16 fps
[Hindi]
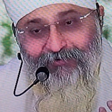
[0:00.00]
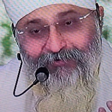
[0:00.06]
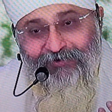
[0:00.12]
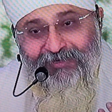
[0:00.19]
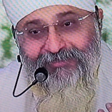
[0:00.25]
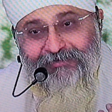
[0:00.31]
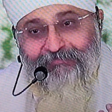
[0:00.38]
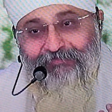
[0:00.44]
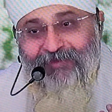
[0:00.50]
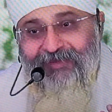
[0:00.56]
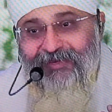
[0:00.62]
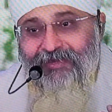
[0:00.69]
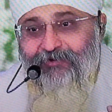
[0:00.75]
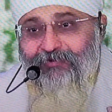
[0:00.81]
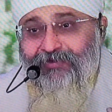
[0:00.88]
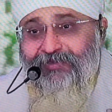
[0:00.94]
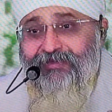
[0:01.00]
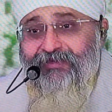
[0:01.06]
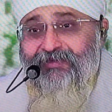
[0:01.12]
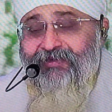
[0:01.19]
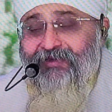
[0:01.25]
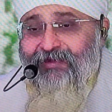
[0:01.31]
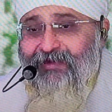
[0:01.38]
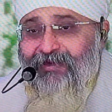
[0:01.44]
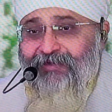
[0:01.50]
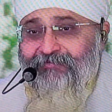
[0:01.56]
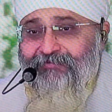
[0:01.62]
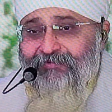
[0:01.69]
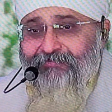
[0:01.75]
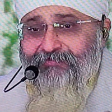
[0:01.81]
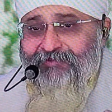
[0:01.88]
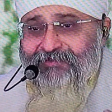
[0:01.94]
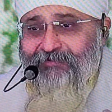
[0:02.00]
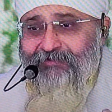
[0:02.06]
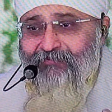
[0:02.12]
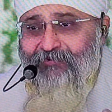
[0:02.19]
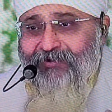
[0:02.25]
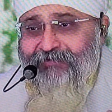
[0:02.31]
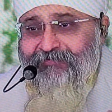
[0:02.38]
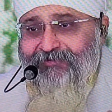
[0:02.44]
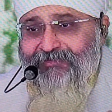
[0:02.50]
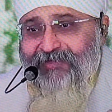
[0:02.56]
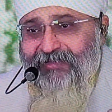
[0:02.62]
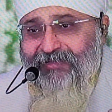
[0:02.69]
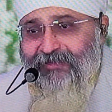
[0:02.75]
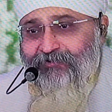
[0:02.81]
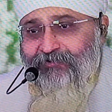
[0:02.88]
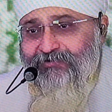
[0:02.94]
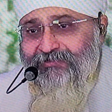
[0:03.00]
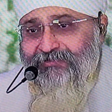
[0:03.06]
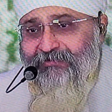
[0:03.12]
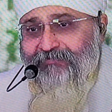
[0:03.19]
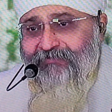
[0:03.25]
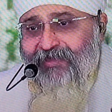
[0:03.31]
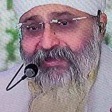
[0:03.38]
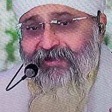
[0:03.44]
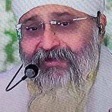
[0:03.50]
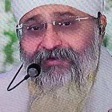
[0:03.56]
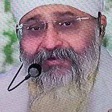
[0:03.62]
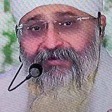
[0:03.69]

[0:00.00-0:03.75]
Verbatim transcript: वो रस पी ले कोई अब ये पॉइंट भी शायद कईयों को समझ जाएगा